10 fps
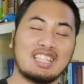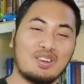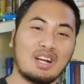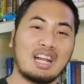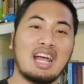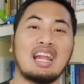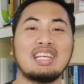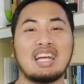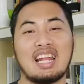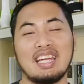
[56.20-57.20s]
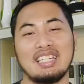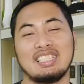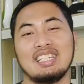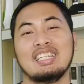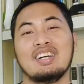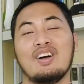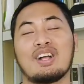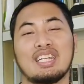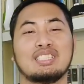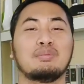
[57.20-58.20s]
Atau karena hal yang lain.
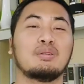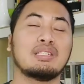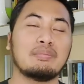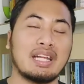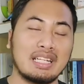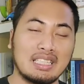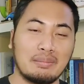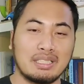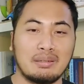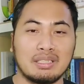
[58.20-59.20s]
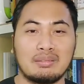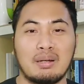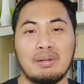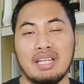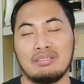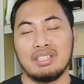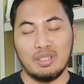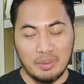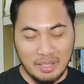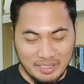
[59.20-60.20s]
Oke, sebelumnya mari kita bersama-sama melihat
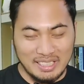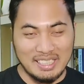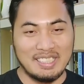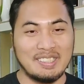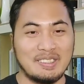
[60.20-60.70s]
video berikut ini.